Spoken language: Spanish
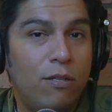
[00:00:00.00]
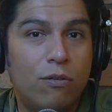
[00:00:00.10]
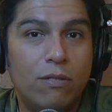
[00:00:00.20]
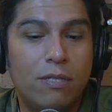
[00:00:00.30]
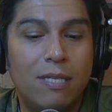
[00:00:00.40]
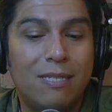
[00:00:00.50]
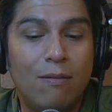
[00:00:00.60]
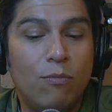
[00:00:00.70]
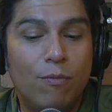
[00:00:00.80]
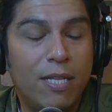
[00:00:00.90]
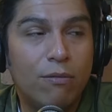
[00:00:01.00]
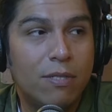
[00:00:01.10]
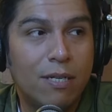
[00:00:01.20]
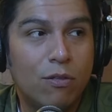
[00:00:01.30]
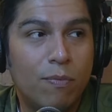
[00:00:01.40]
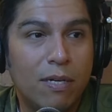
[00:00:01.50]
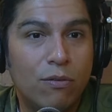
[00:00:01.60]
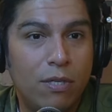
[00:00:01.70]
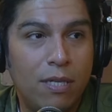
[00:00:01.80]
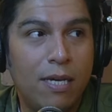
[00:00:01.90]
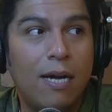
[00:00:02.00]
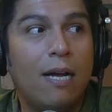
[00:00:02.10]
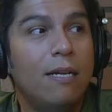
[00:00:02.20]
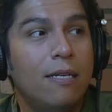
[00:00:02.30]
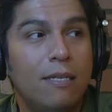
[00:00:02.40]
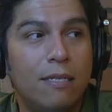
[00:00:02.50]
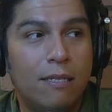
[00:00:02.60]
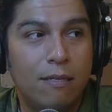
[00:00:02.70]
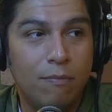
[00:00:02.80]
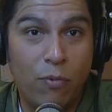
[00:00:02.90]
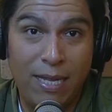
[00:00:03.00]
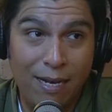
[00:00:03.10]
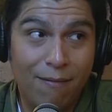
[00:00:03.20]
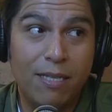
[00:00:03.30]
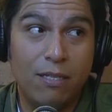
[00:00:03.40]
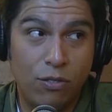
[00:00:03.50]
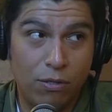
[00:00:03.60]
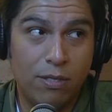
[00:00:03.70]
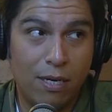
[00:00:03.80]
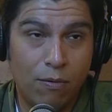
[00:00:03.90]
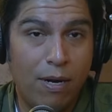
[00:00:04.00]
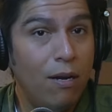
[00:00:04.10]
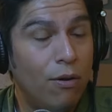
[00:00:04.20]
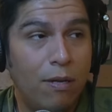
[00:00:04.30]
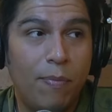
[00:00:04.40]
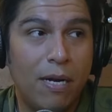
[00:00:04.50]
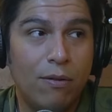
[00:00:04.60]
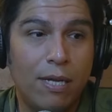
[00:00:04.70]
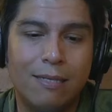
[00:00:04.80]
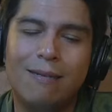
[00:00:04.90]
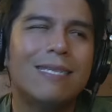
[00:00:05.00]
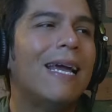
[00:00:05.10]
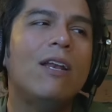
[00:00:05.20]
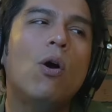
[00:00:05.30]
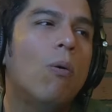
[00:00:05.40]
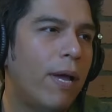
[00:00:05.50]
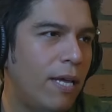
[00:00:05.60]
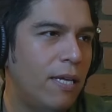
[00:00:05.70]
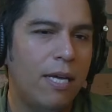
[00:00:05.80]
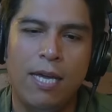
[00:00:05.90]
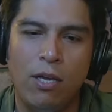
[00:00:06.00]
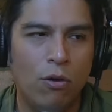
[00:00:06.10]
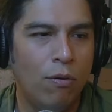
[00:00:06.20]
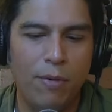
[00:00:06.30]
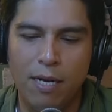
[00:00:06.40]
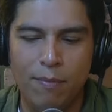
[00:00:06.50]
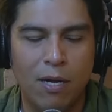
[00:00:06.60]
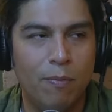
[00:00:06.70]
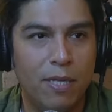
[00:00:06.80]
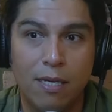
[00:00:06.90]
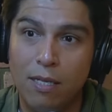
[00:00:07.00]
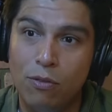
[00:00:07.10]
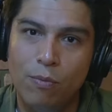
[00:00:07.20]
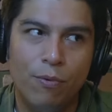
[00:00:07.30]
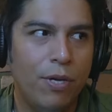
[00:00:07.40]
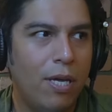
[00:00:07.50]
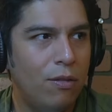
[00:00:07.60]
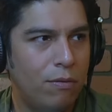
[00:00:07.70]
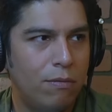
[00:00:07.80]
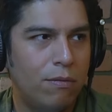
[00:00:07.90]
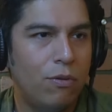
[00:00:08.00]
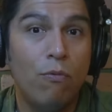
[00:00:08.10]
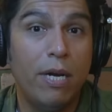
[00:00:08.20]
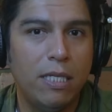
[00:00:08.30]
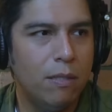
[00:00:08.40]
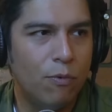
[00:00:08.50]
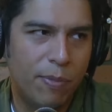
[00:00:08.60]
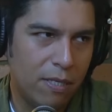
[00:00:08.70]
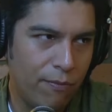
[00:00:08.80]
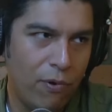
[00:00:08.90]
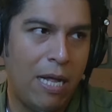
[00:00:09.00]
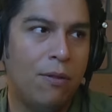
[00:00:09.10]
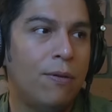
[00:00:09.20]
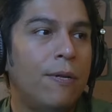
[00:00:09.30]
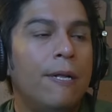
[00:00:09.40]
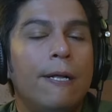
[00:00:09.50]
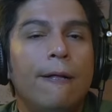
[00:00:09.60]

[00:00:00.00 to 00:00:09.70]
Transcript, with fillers: Entonces es el momento exacto para que usted diga, me dé la bendición tal cual, o de plano diga, ¿sabes qué? No, Y yo, mire, me hago pendejito y me voy yendo. Soy buenísimo para hacerme un lado.